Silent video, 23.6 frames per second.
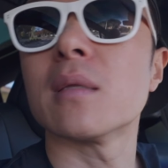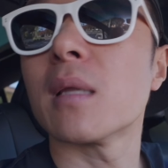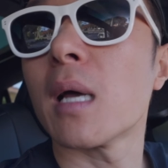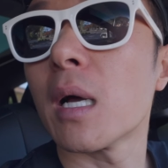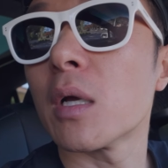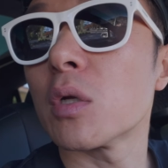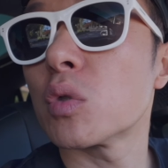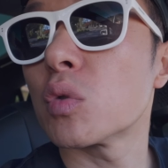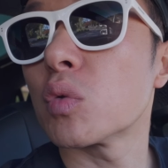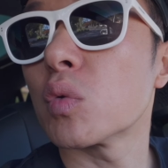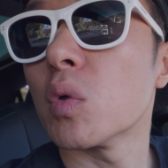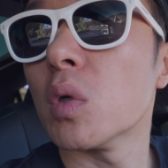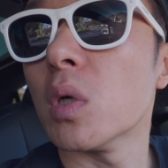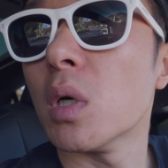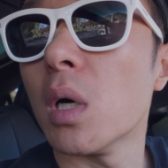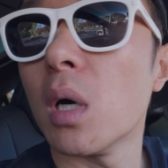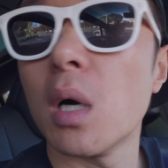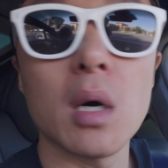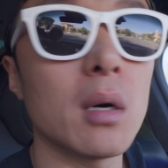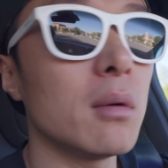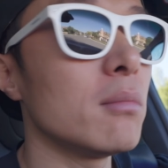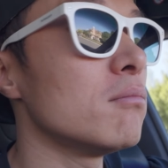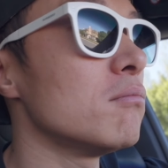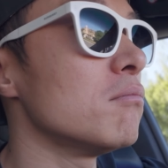她
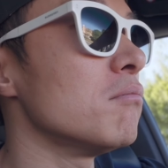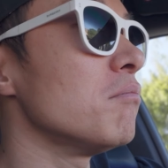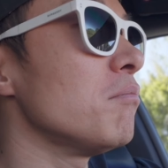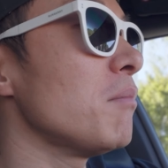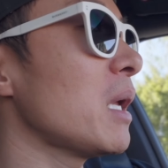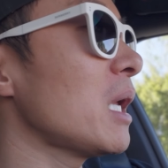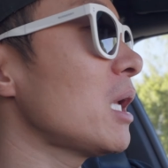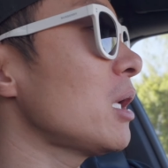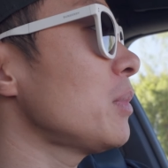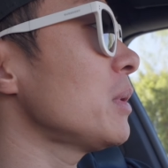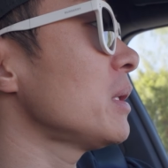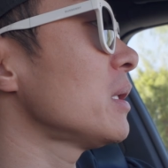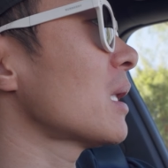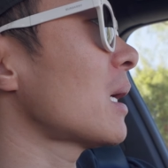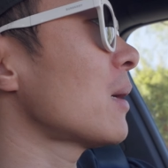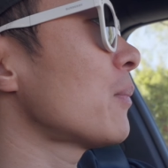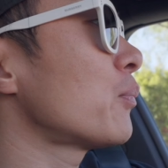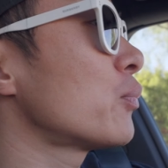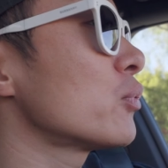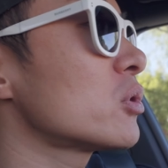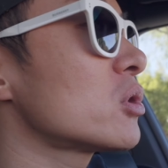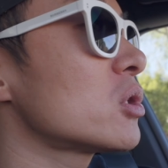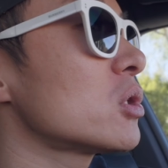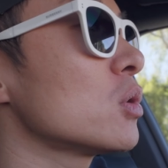说 Maybe 她
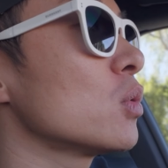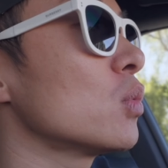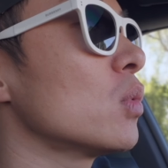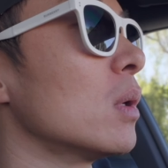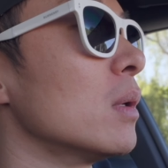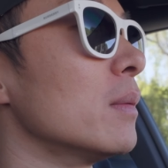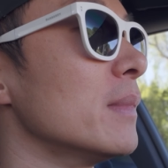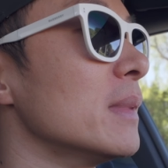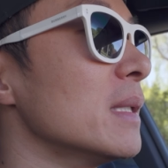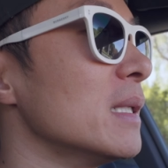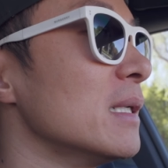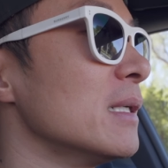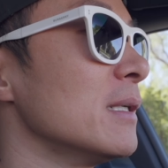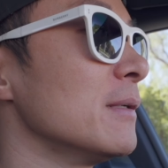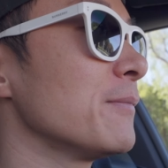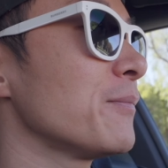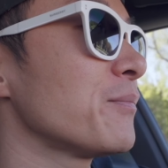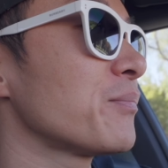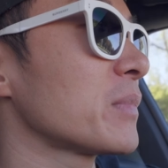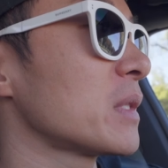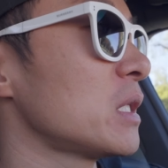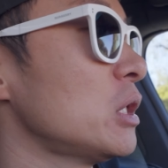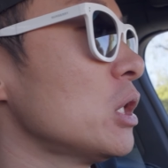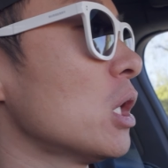不是我们
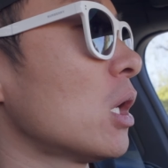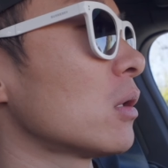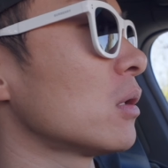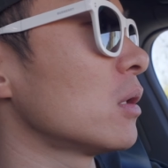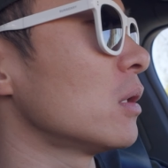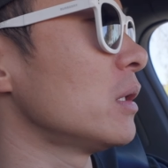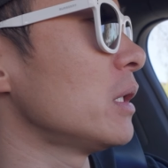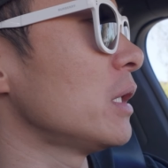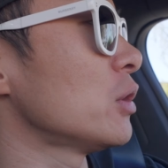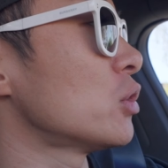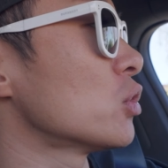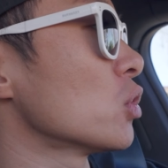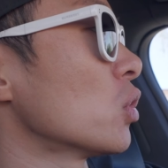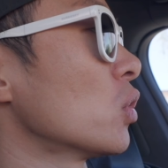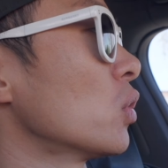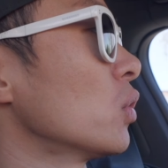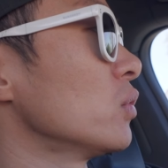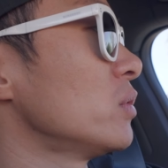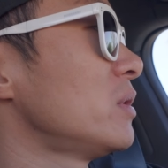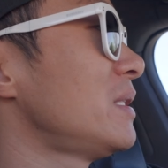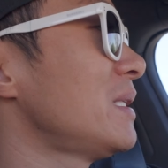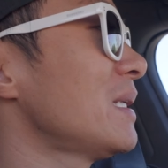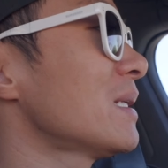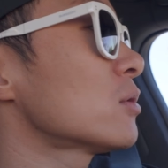要的那种
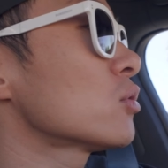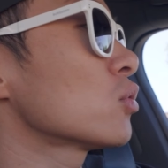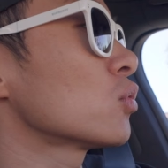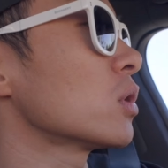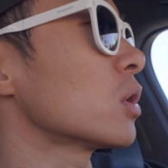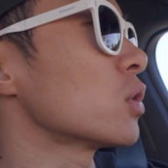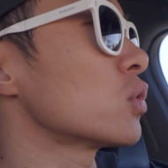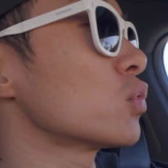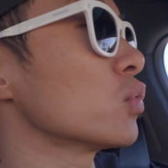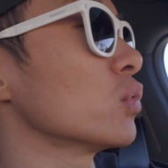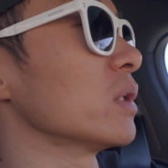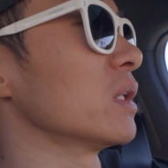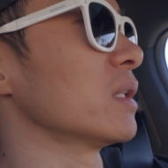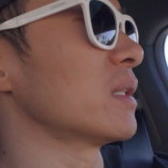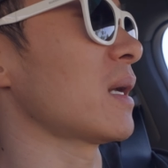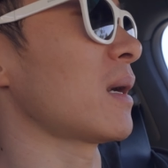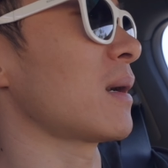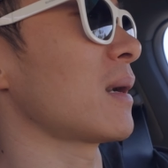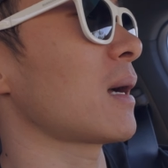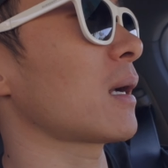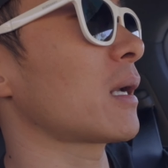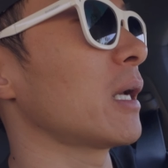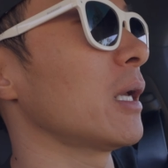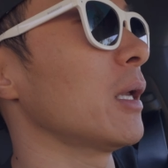接送的助理，但
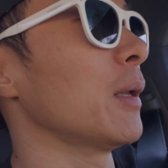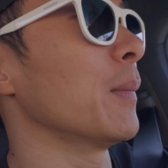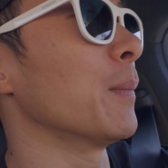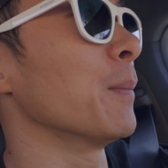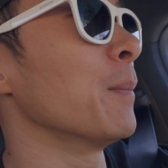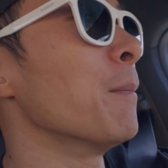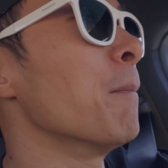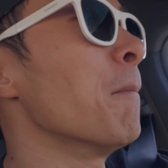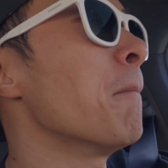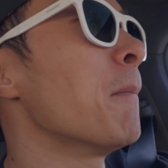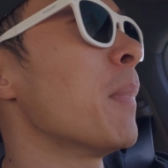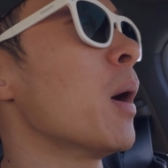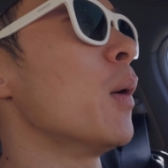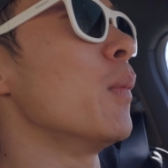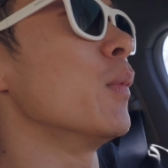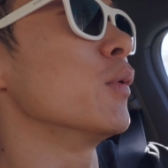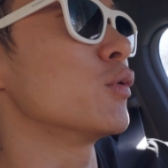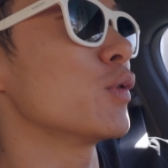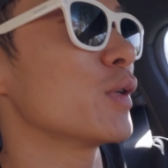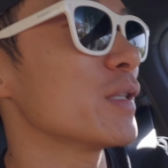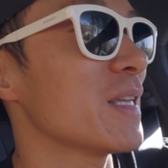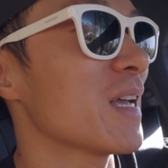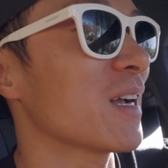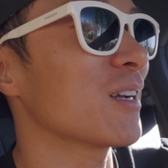是她可以帮我们
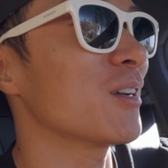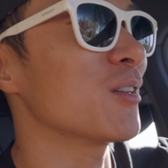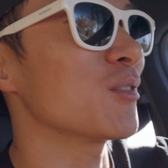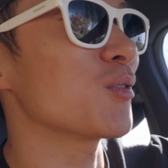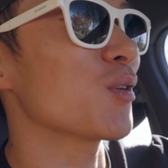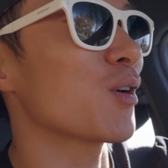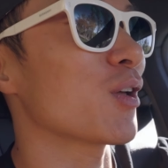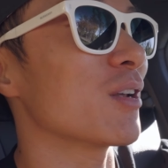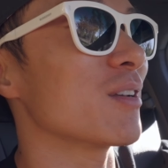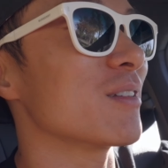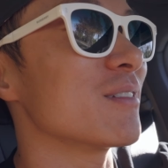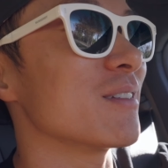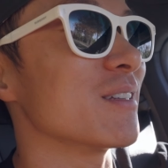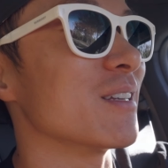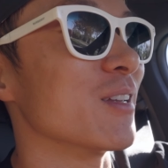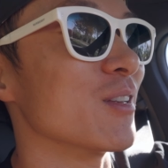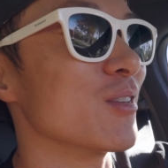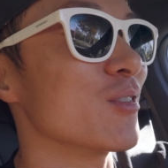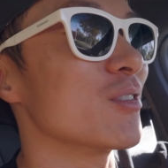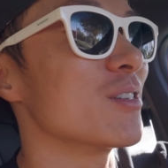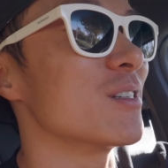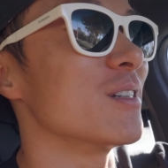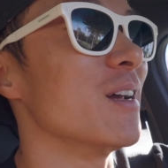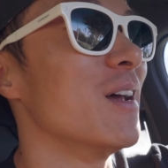做一件更重要的事情，
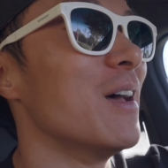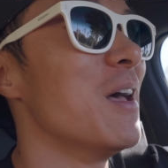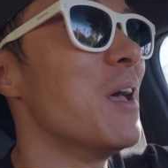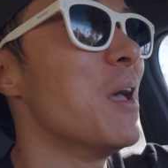就是